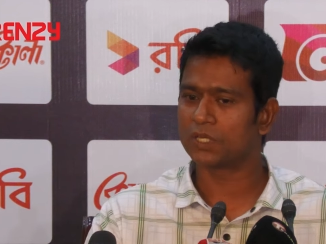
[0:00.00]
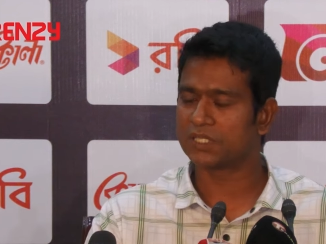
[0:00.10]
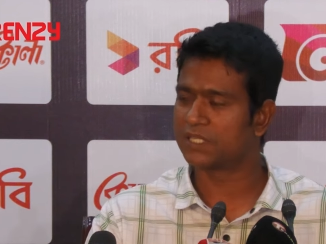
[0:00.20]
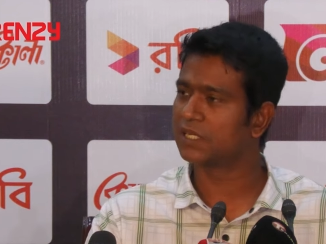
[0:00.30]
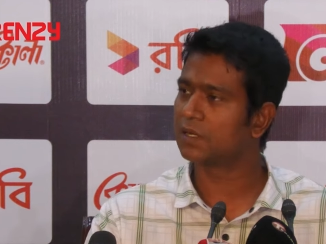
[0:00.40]

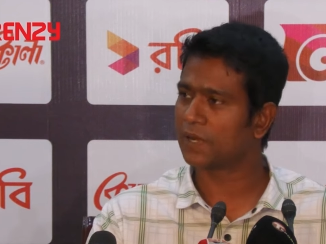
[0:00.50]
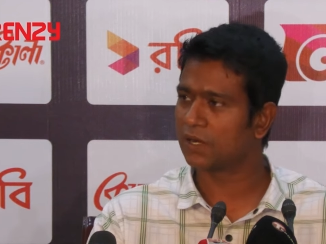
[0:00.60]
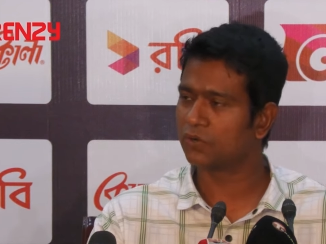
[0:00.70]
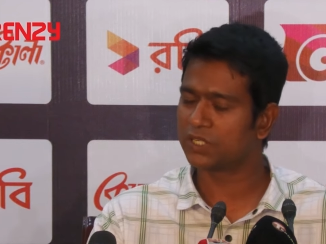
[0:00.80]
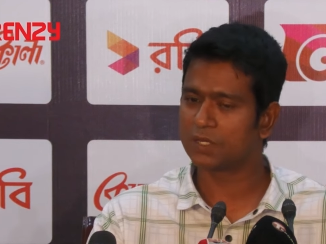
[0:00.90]
স্ট্যান্ডটা
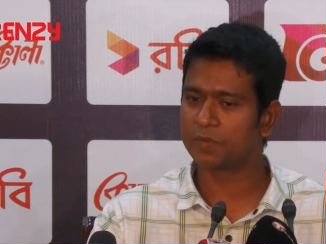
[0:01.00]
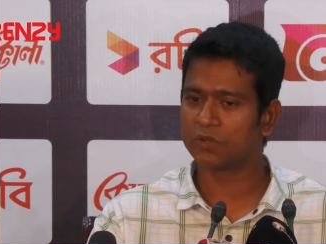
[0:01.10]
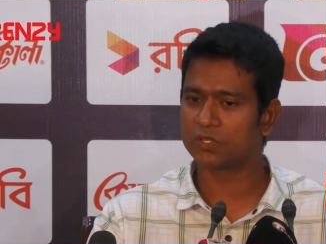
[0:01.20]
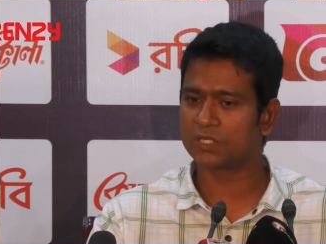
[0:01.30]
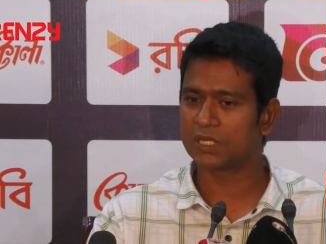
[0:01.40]
বাড়ানো হয়েছে
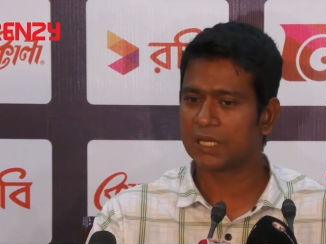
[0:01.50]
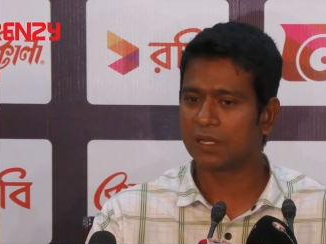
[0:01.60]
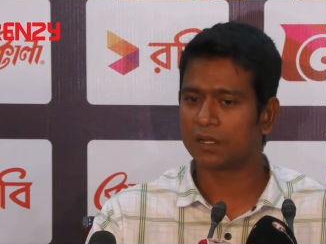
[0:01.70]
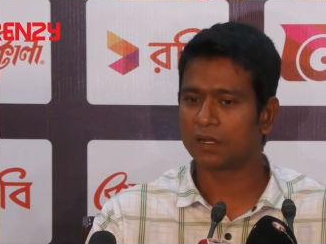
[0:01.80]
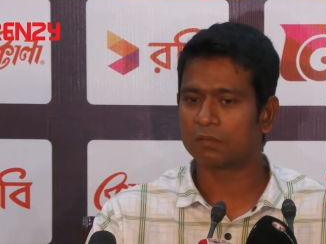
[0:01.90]
বিকজ
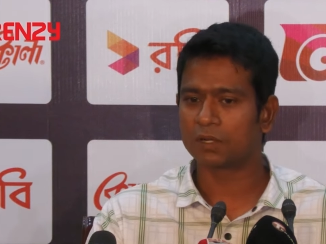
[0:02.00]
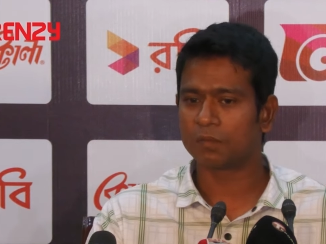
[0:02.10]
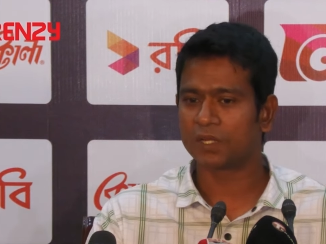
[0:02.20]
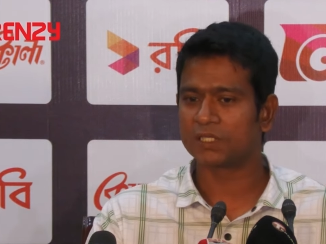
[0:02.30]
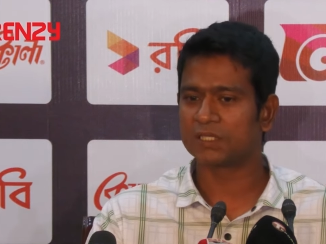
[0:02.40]

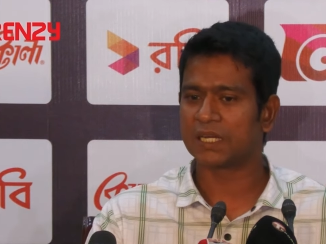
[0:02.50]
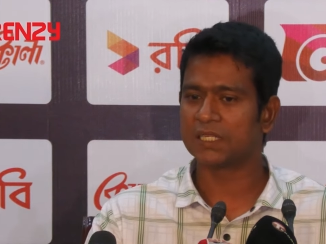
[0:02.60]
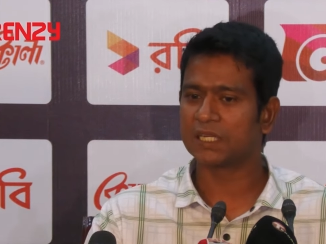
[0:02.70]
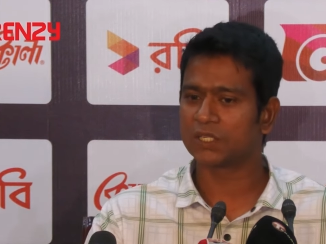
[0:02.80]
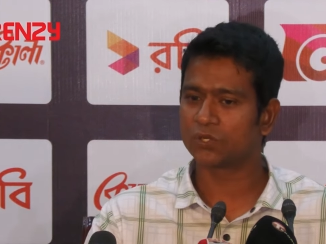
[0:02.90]
আমরা
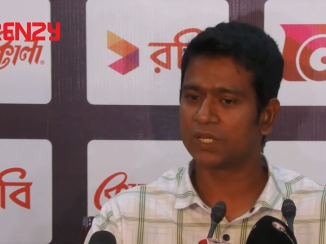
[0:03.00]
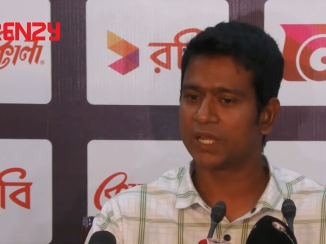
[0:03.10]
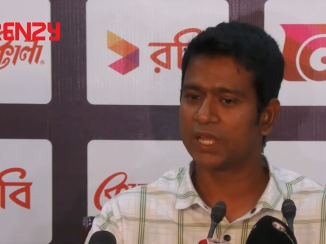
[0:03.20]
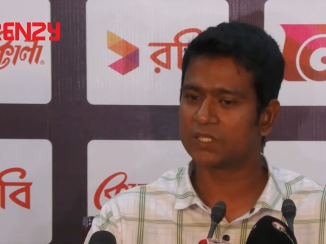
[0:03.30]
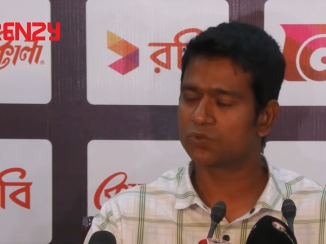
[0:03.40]
জানি যে আসলে
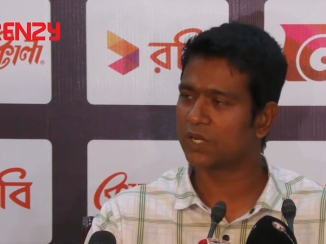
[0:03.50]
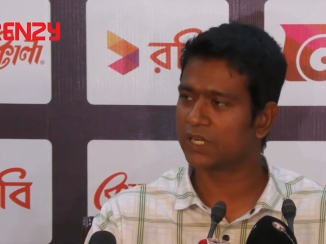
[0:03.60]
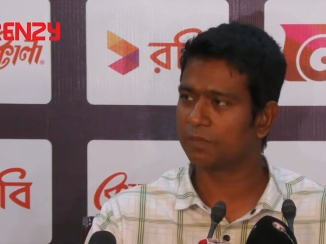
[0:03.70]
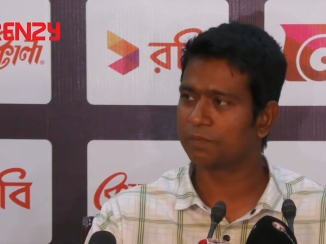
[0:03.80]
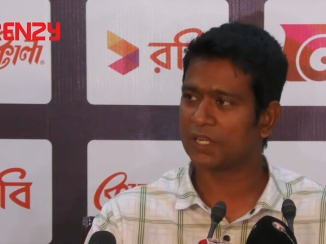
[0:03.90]
এই
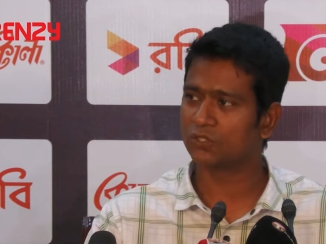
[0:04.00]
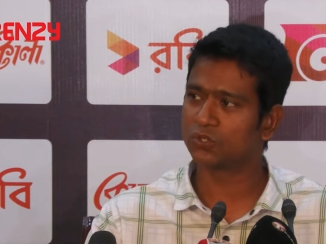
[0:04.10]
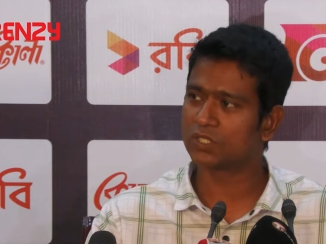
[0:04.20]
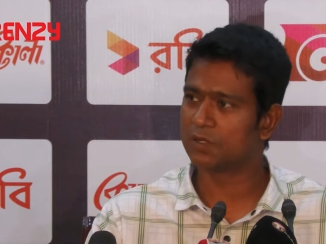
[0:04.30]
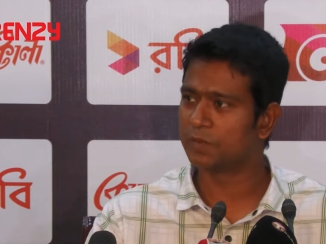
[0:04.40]
স্কোয়াডে
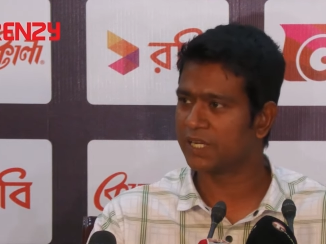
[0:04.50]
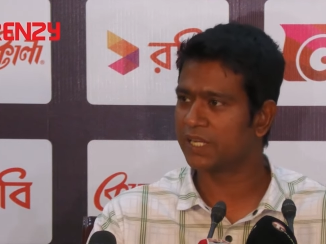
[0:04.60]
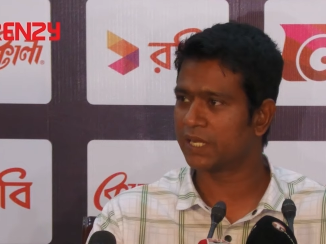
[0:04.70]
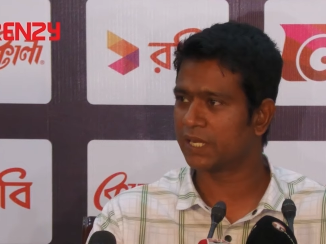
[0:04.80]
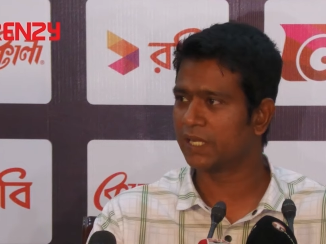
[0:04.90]
পাঁচজন সিমার
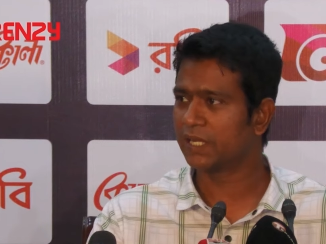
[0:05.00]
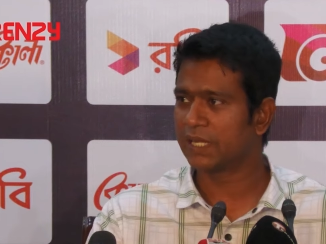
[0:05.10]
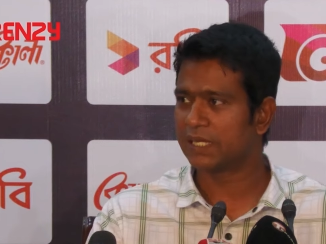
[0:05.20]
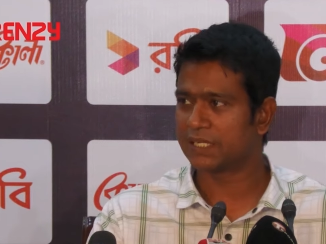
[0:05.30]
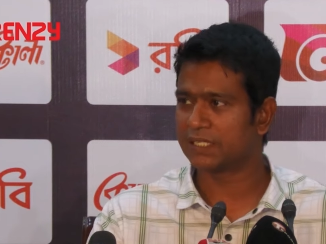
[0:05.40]
নিয়ে গেলে
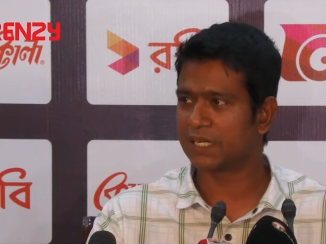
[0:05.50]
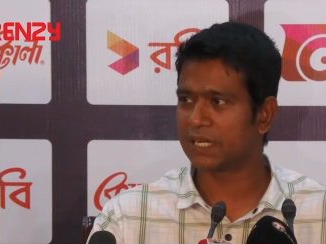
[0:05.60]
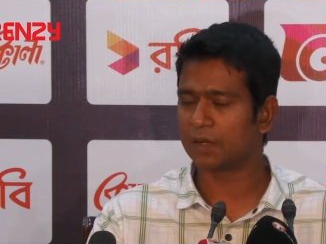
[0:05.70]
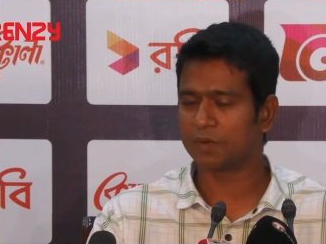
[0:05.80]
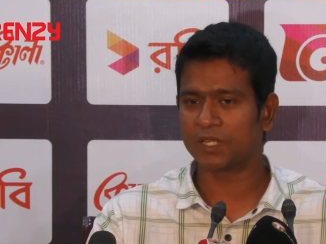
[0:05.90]
সেই
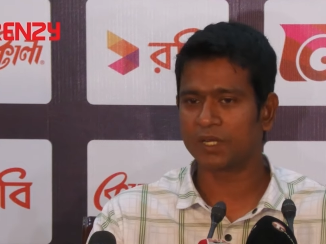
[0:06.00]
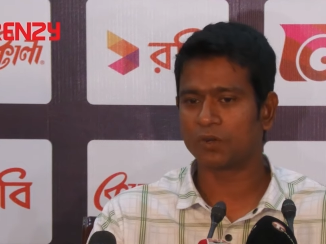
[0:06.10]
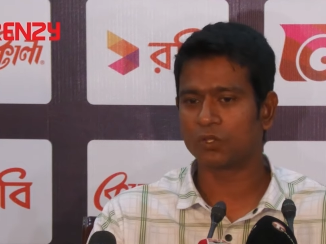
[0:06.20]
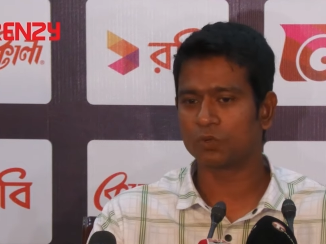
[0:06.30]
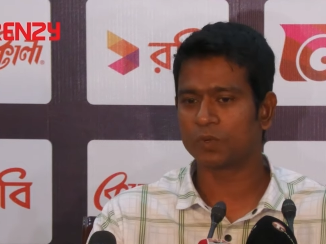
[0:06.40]
জায়গায় আমাদের
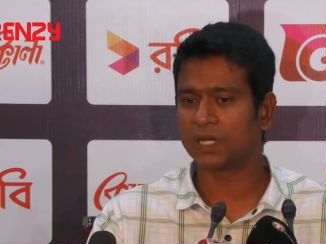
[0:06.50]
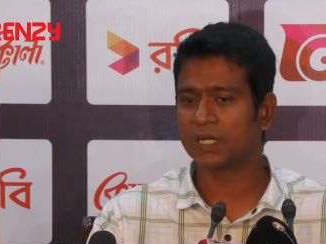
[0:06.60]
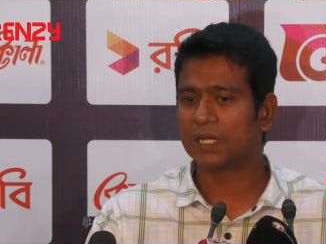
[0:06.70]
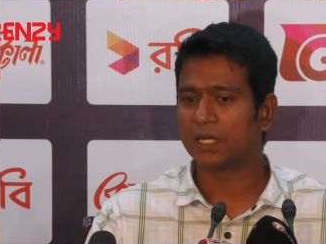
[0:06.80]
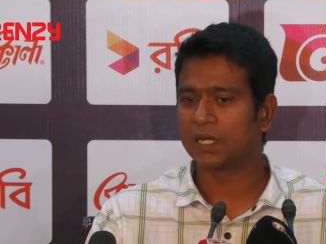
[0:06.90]
হয়তোবা
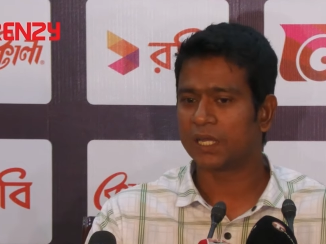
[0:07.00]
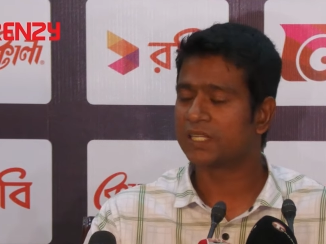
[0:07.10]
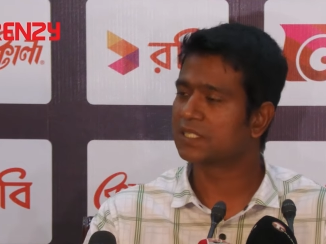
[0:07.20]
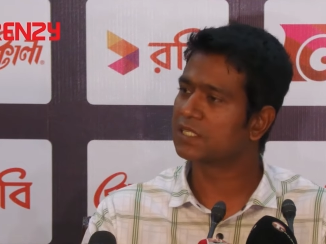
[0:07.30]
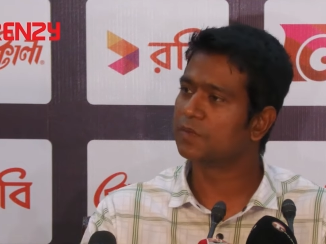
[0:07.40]

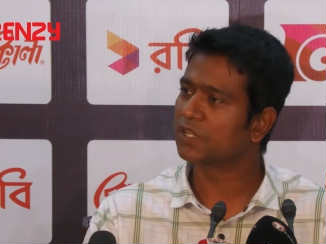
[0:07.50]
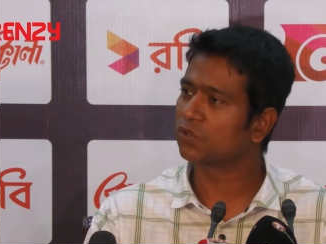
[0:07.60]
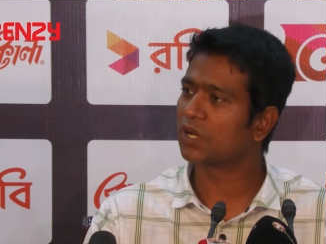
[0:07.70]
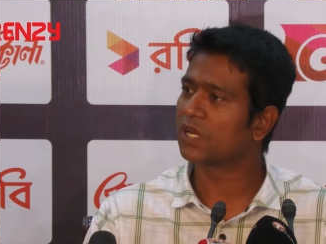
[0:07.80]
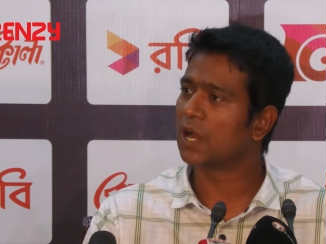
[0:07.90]
এক্সট্রা সিমারটা
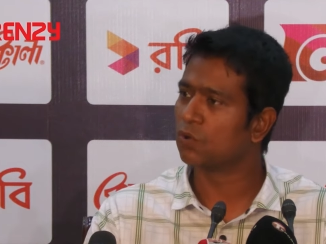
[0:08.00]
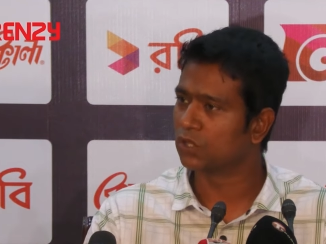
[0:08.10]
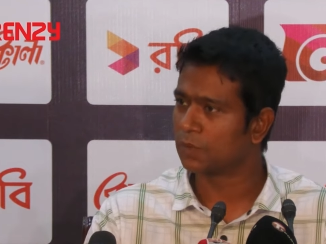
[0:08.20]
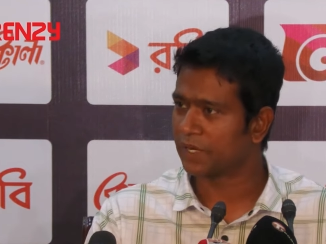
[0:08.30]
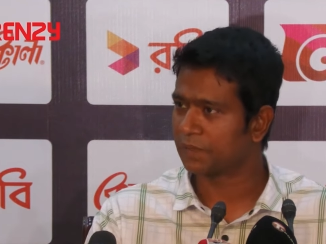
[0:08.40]
দরকার নাও
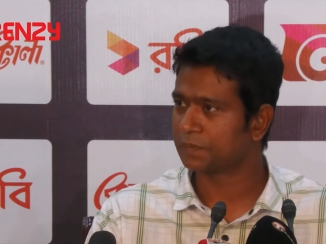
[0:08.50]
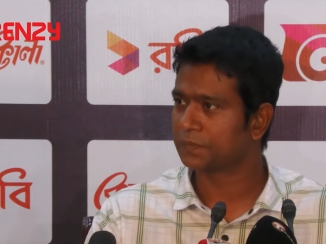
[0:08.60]
হতে পারে